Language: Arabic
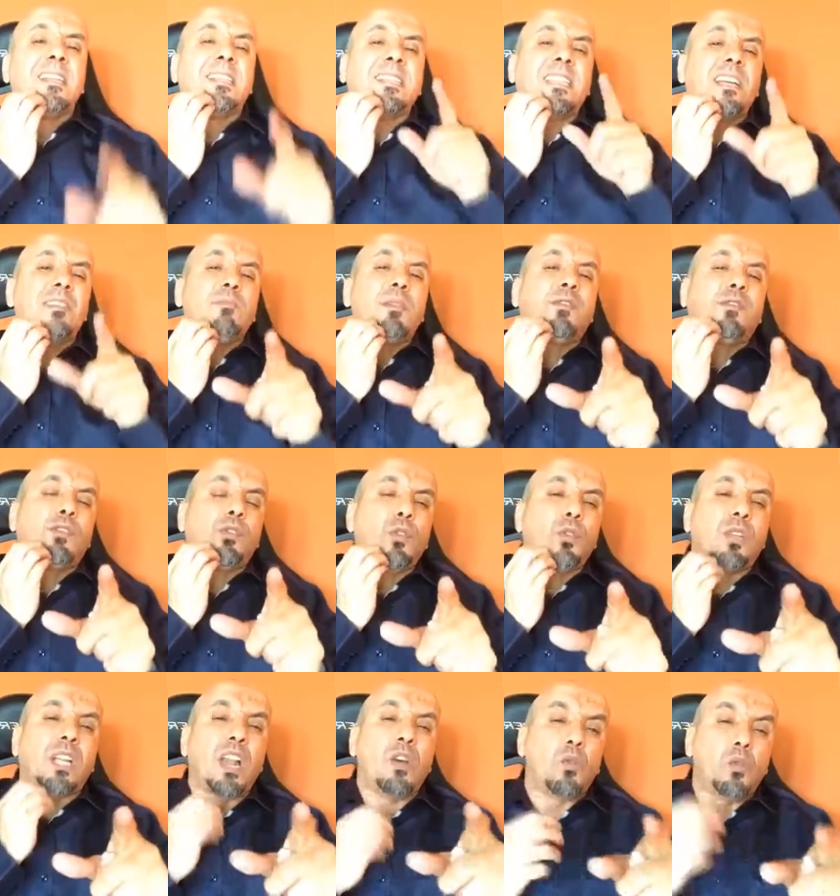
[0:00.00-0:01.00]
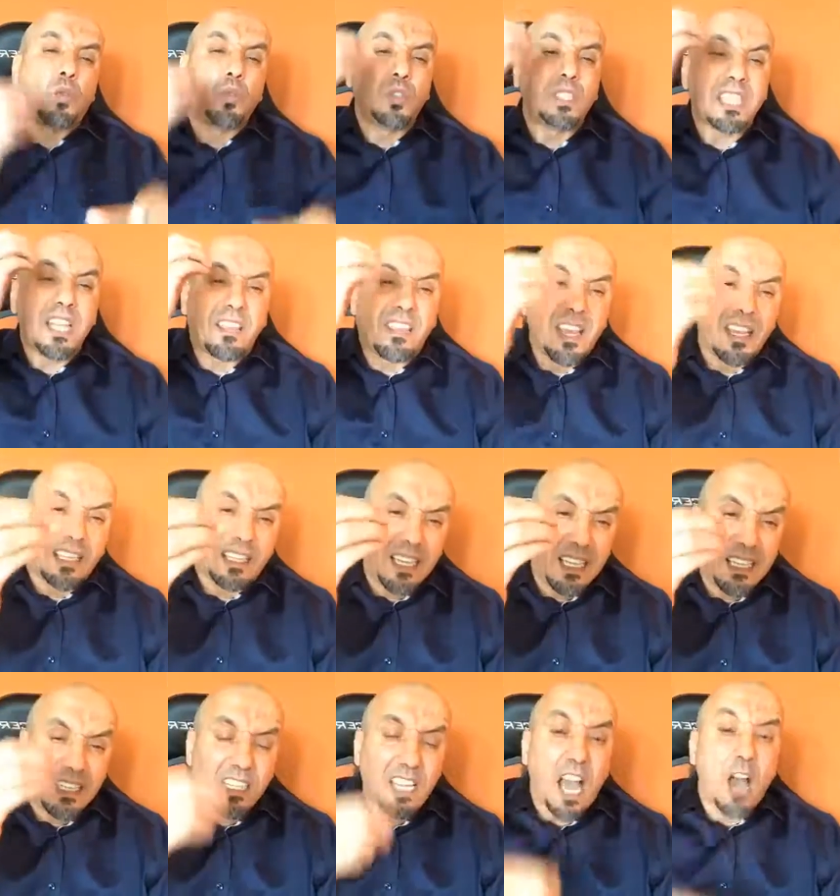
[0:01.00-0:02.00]
انت المفروض لو كنت
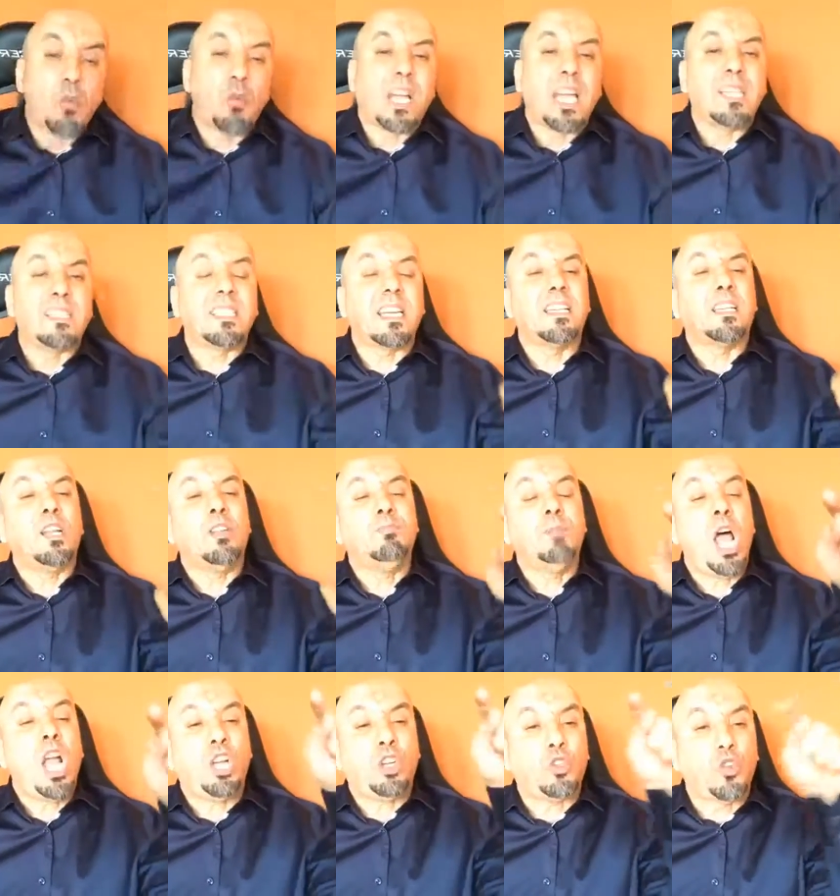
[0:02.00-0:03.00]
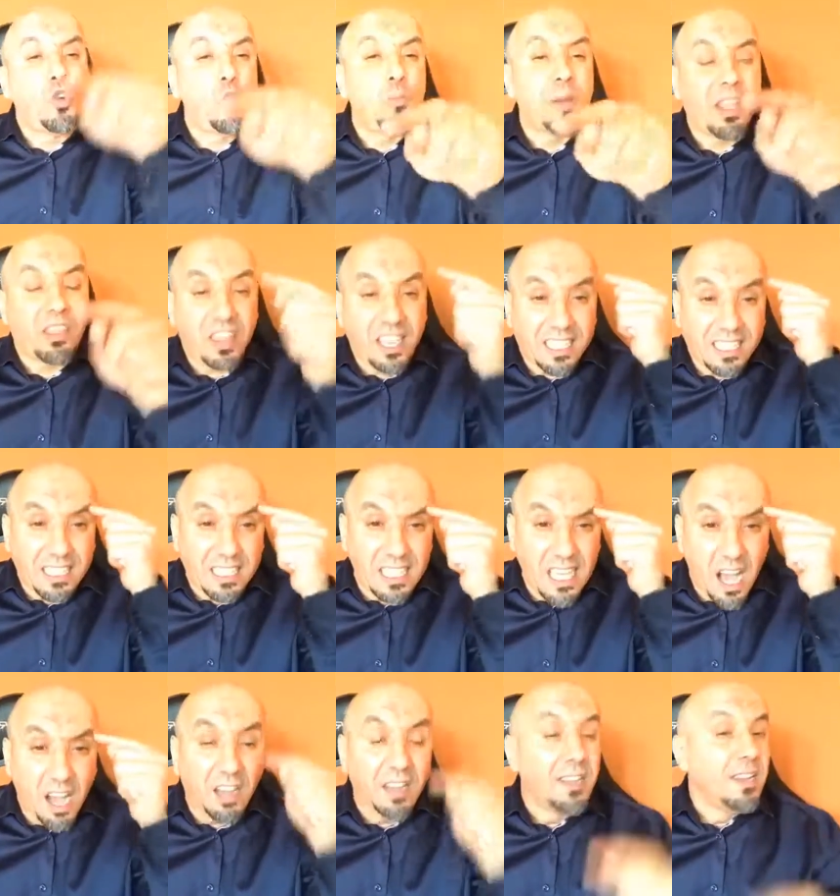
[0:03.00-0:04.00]
ذكي او كانت هذه المحكومه
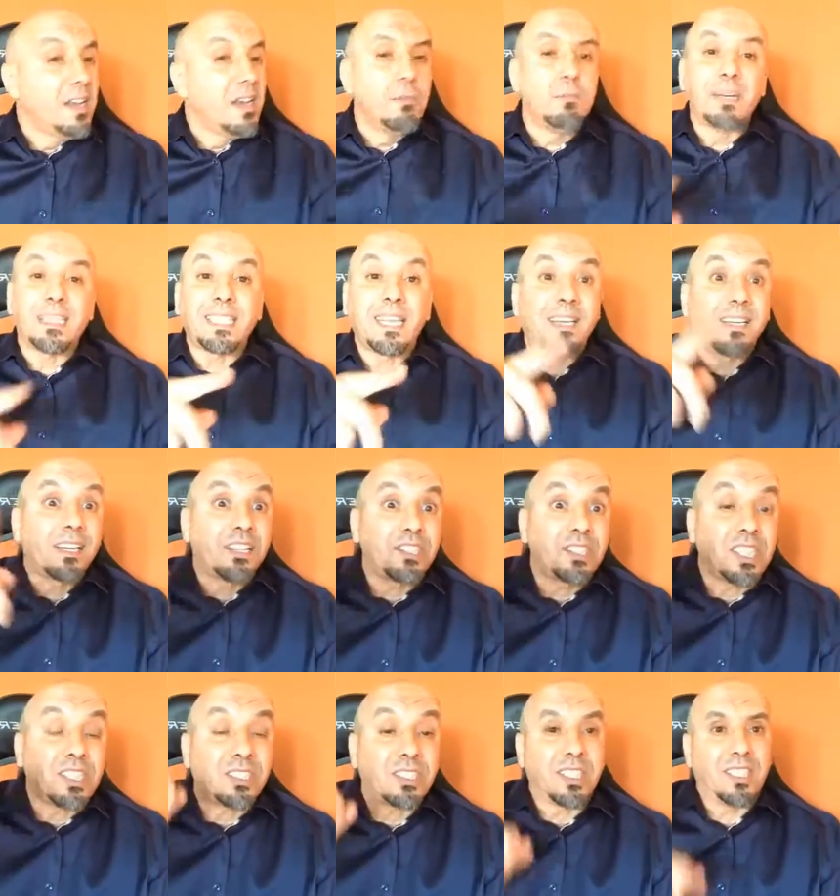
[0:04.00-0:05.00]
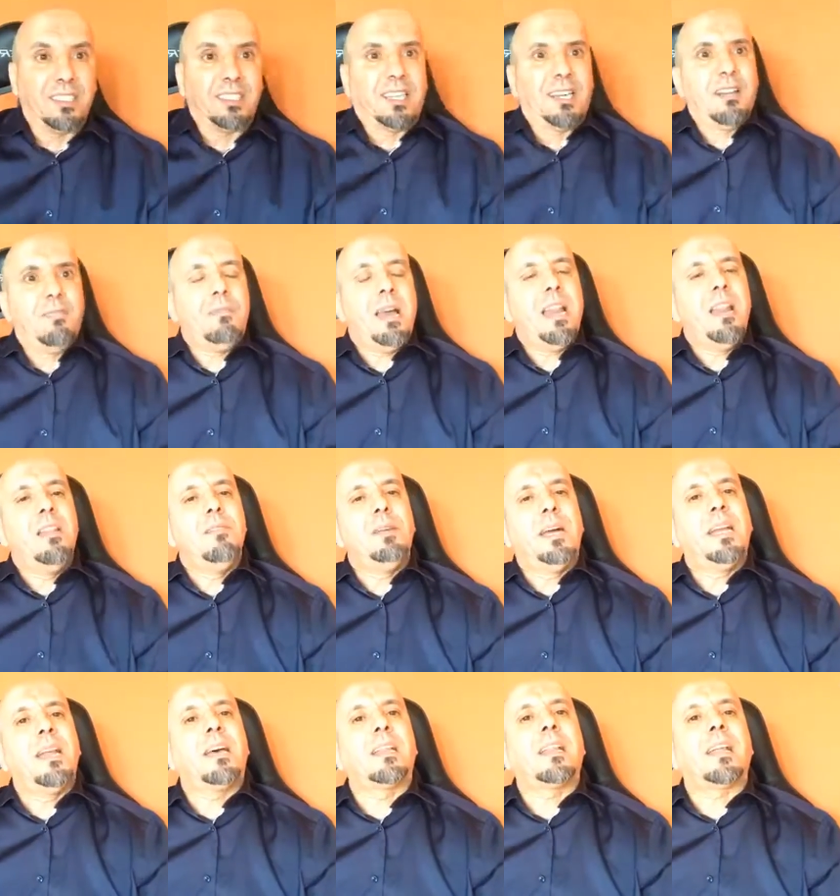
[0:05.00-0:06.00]
ذكيه ما تخرجكش تهضر
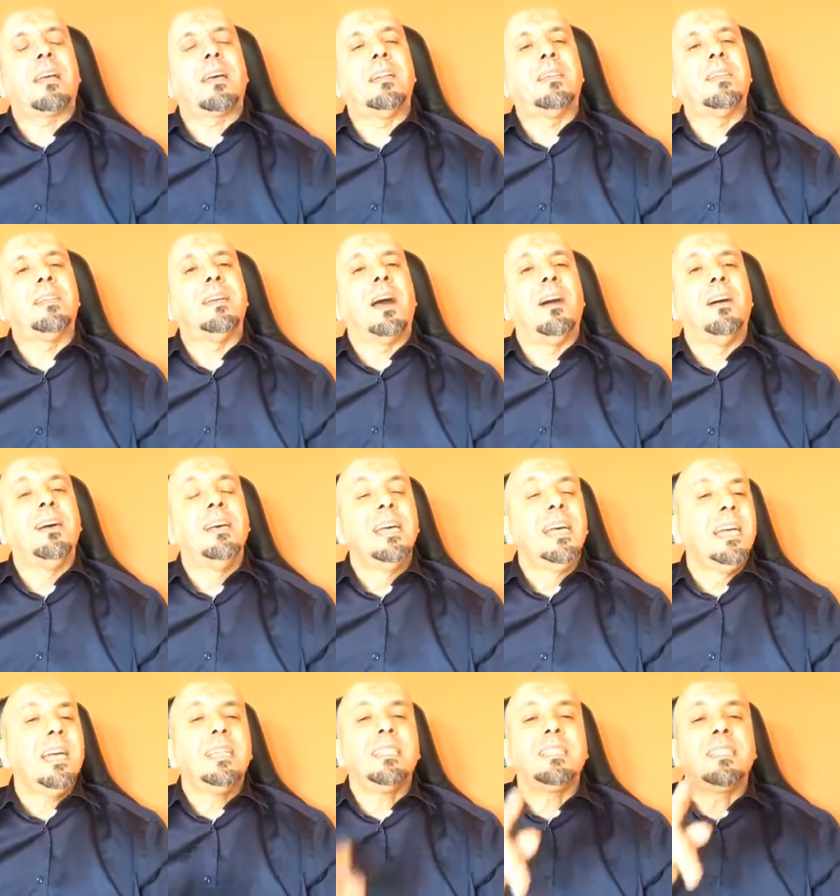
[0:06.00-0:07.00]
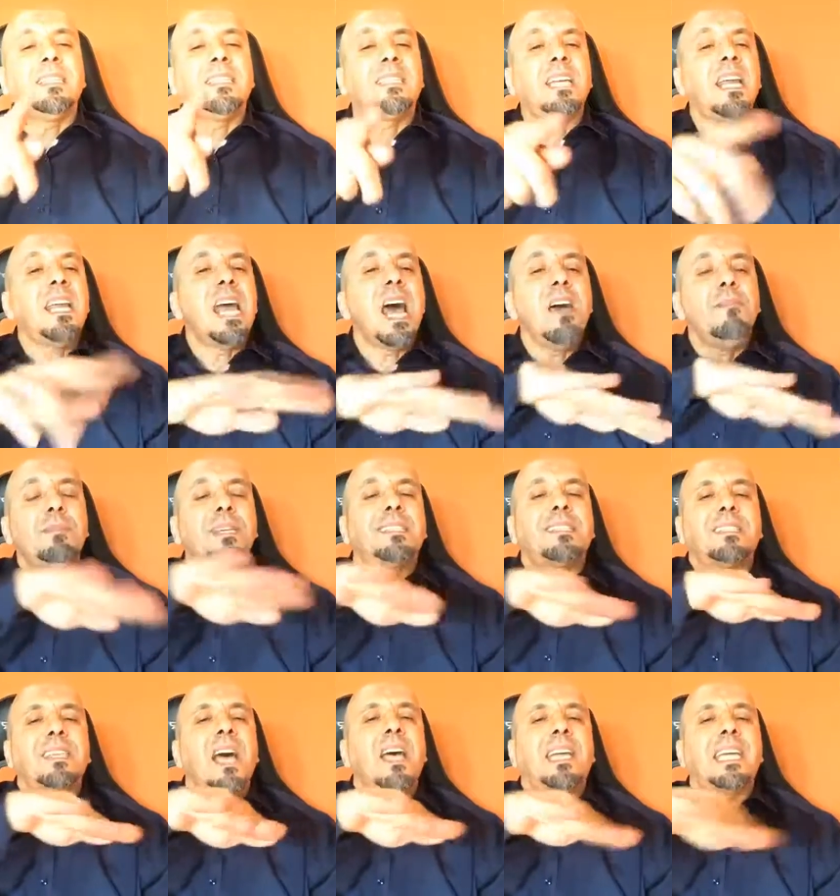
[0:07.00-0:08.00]
المعلم على هذه القضيه حيت انت لا
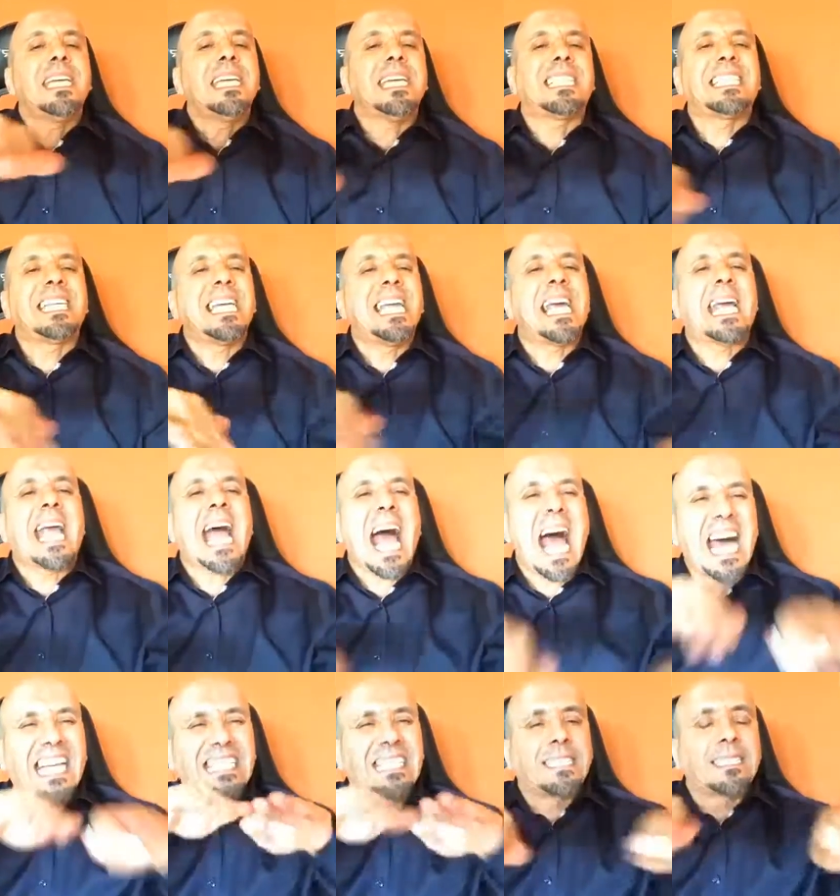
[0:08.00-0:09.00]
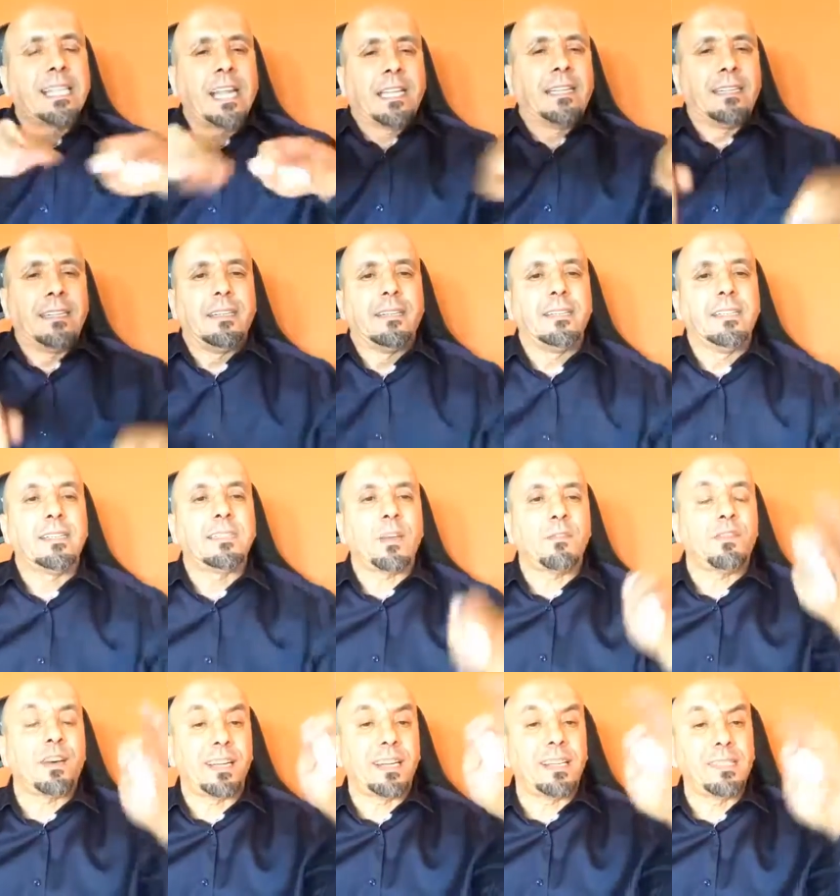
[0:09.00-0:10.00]
مصداقيه لك اصلا
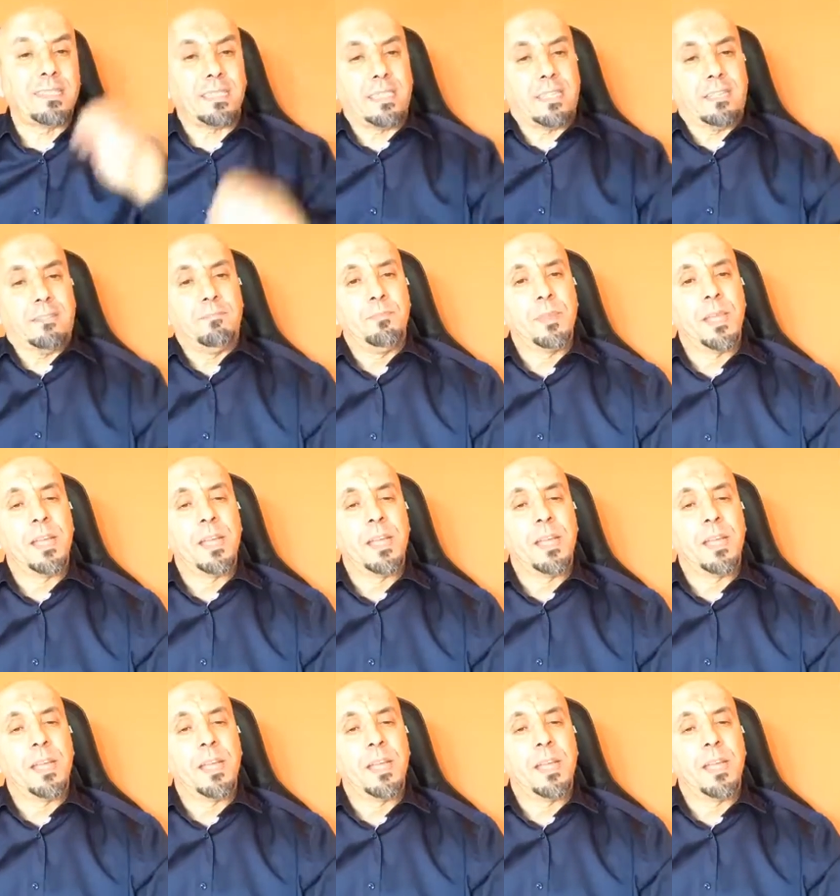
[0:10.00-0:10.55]
انت فرنسي